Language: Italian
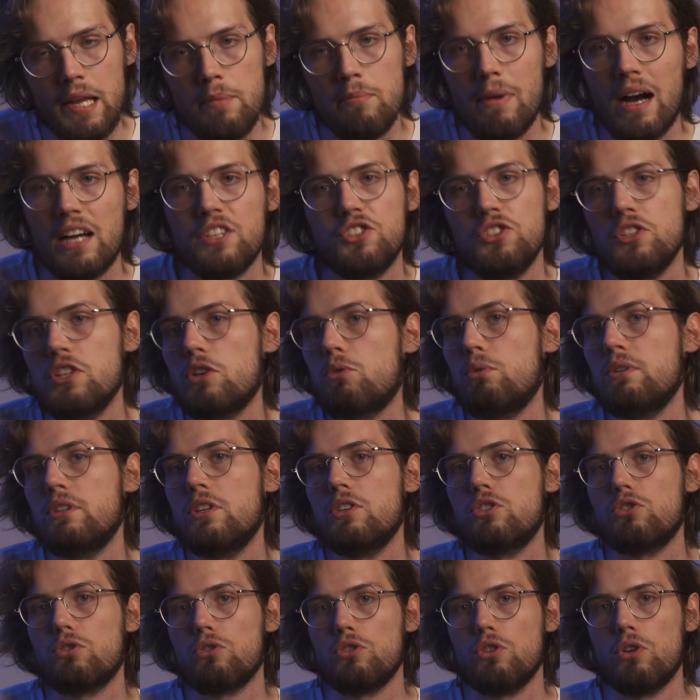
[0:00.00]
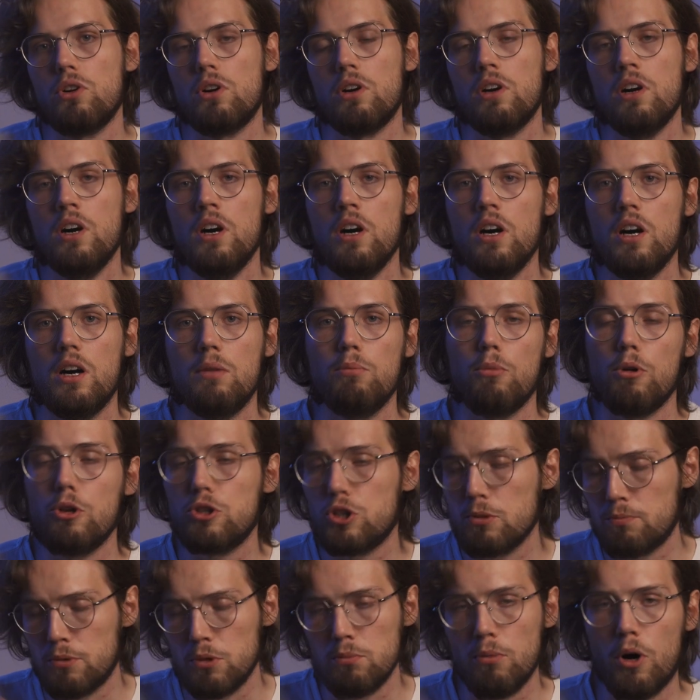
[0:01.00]
immagini quindi sono
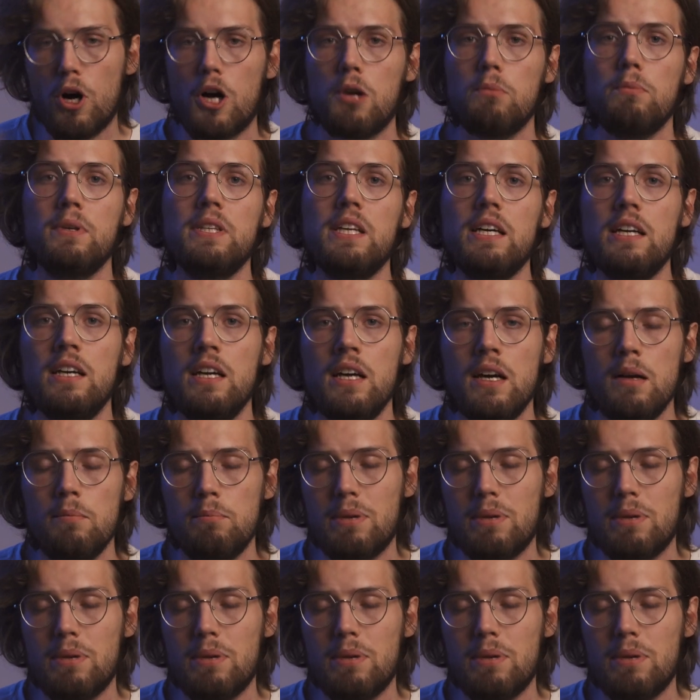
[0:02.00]
molto più morbide